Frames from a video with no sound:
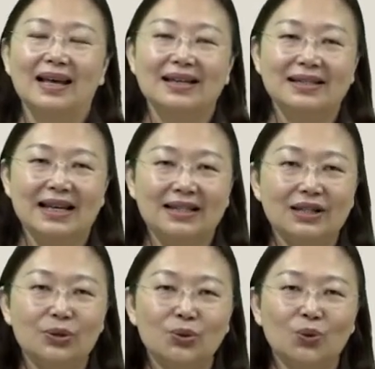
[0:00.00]
在
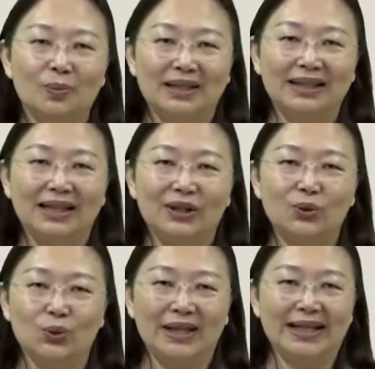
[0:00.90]
进入我们的
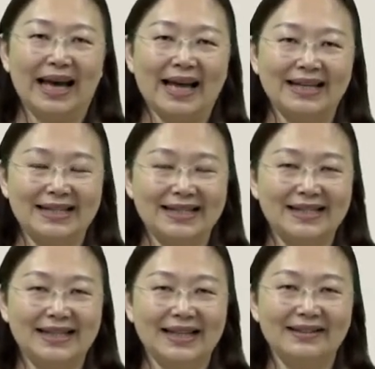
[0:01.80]
主题案例之
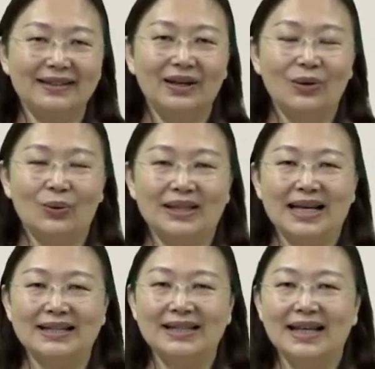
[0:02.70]
前，我
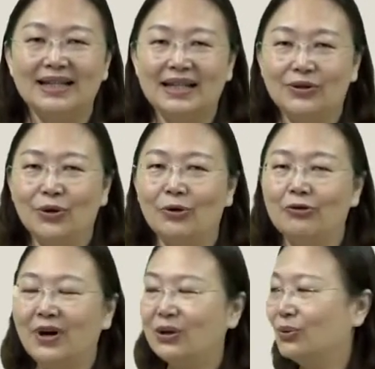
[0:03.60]
想先引用
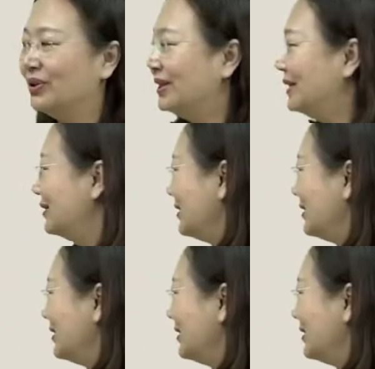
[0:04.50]
法国诗